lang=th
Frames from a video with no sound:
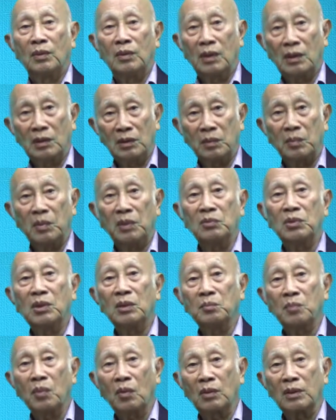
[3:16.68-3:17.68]
นั่นถือเป็นเรื่
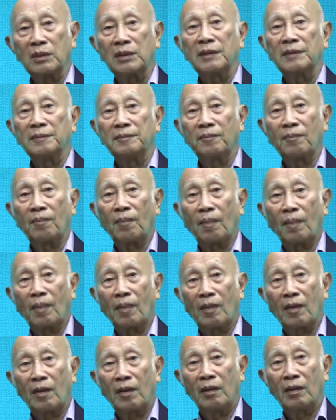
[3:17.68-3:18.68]
องปกติ
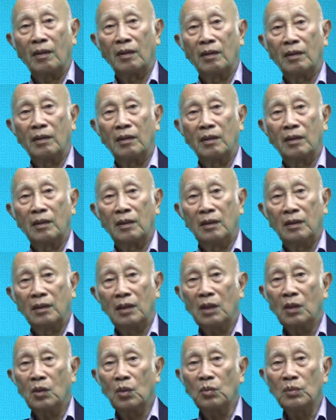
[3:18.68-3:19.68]

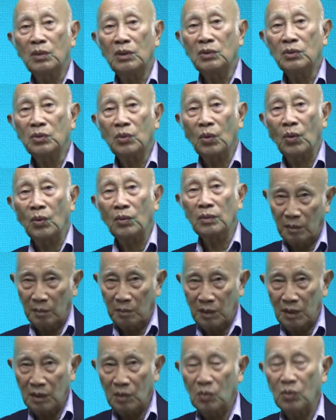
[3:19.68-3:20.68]
ในกลุ่มที่สอง
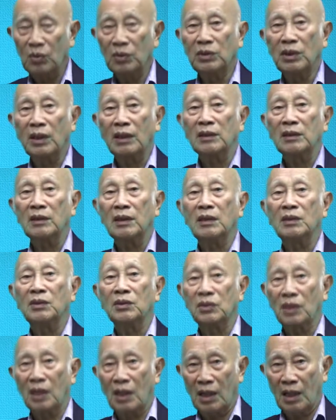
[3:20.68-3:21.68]
เมื่อหัวใจเต้น
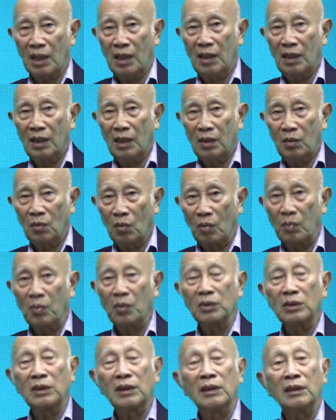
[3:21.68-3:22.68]
ช้ากว่าป
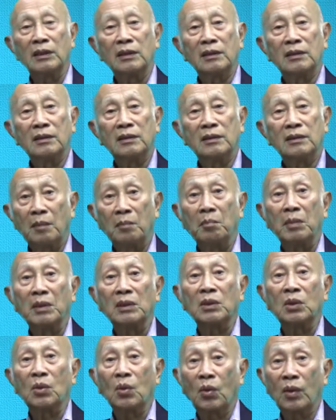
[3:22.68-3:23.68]
กติ มัน
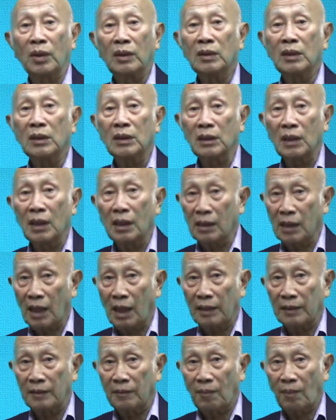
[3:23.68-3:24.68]
จะก่อให้เกิดอาการ